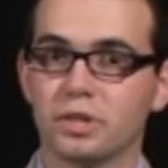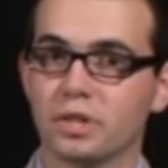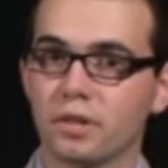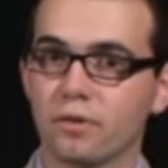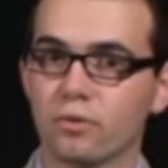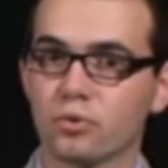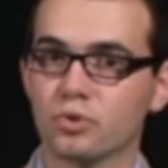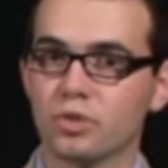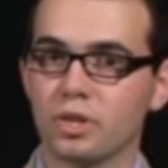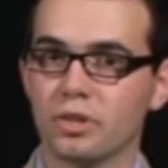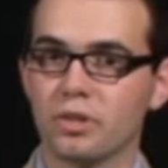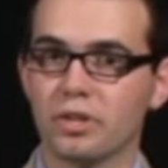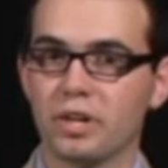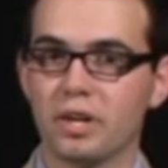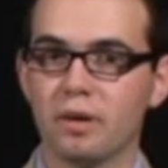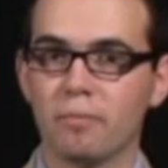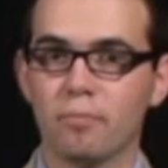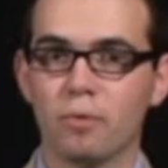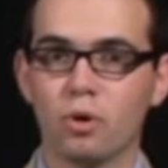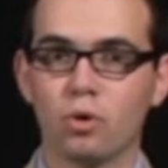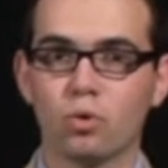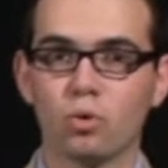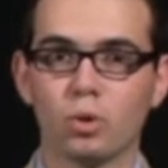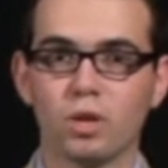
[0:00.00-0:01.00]
интервью с Андреем
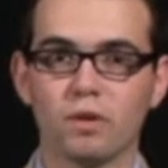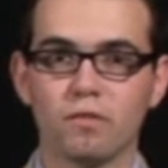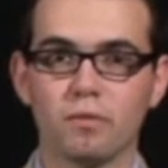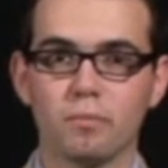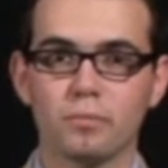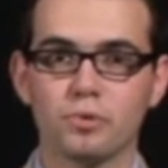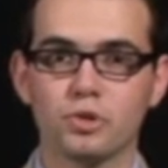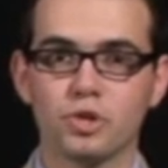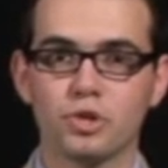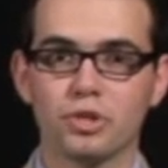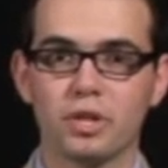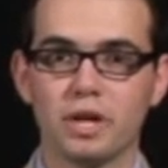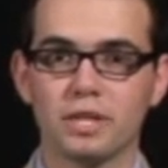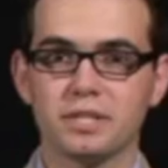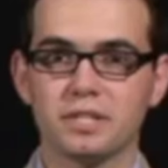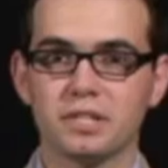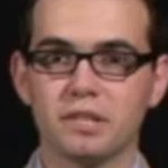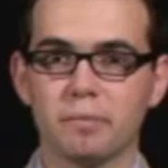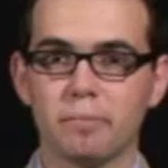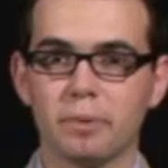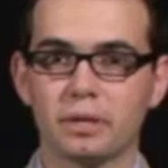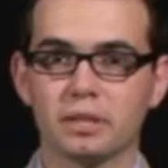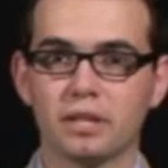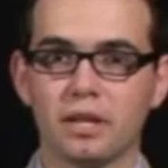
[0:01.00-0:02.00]
Макуловым читайте
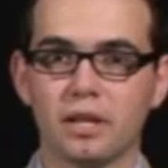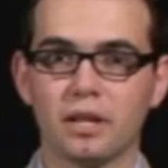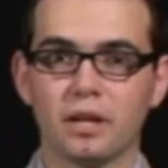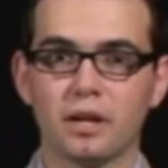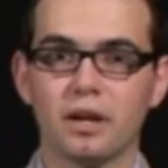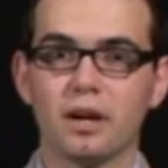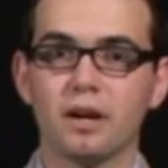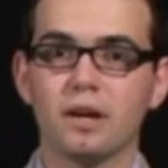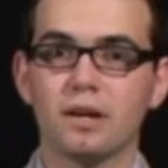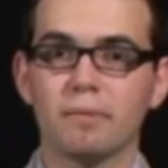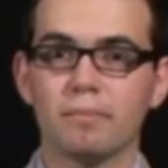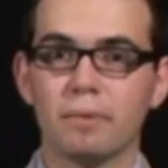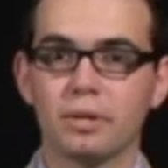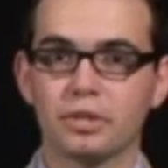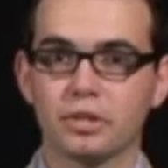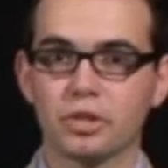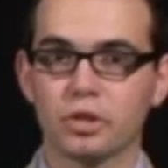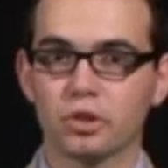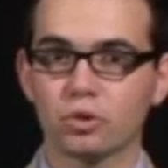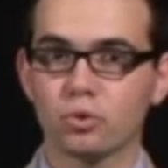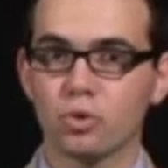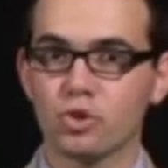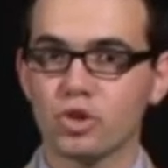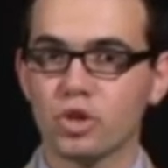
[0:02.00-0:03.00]
на порталах
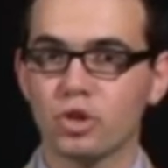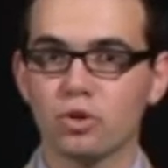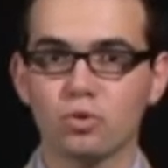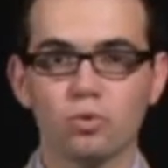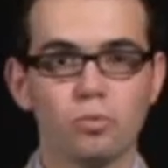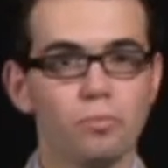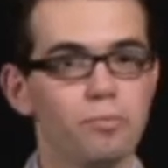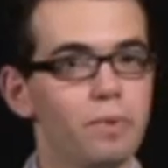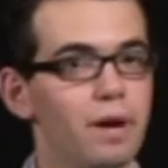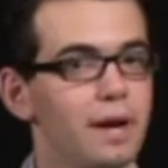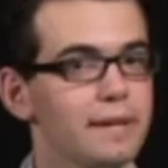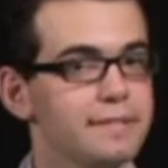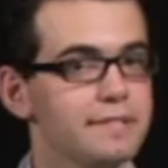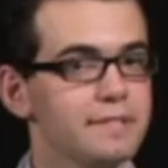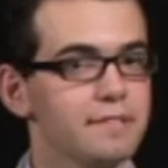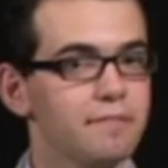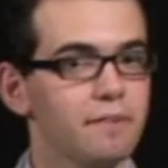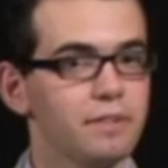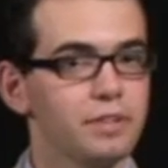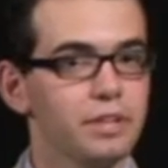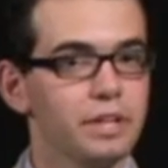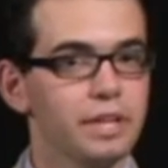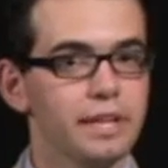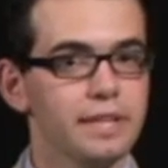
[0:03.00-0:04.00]
банкир.ру,
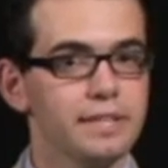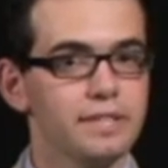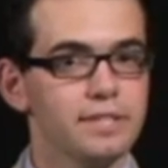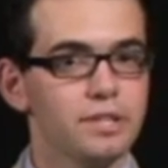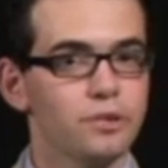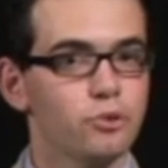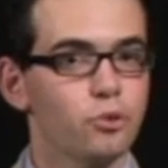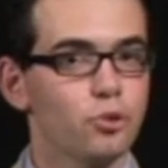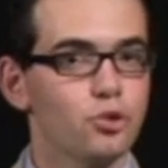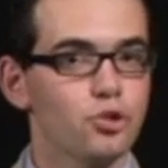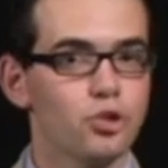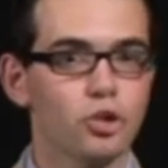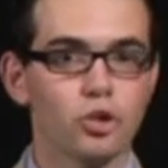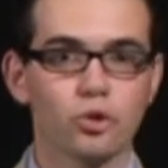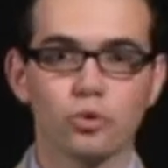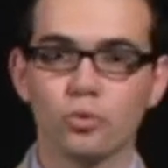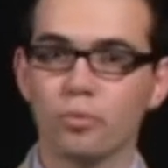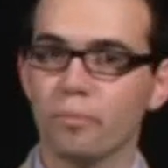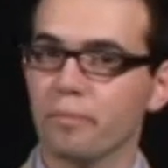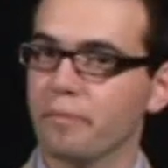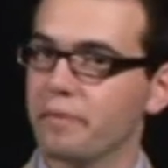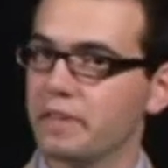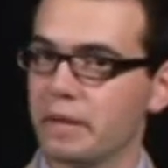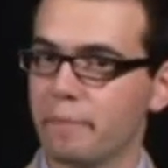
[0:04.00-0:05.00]

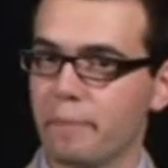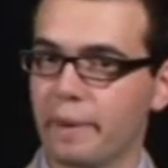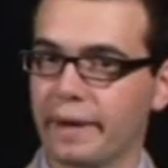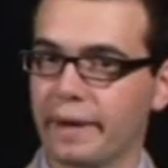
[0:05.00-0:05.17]
123кредит.ру и